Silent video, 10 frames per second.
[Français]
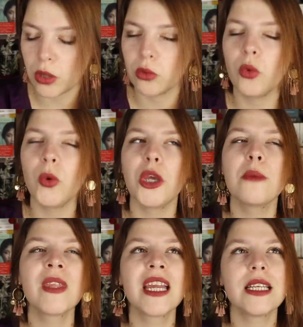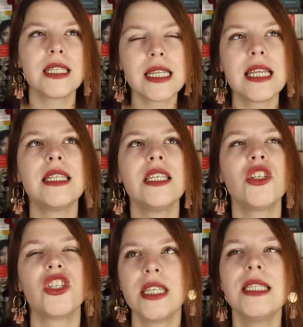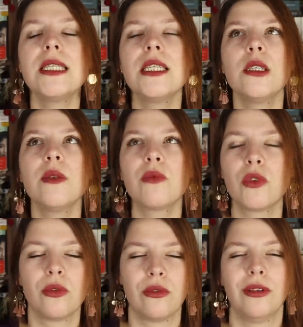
Donc cette année j'ai décidé de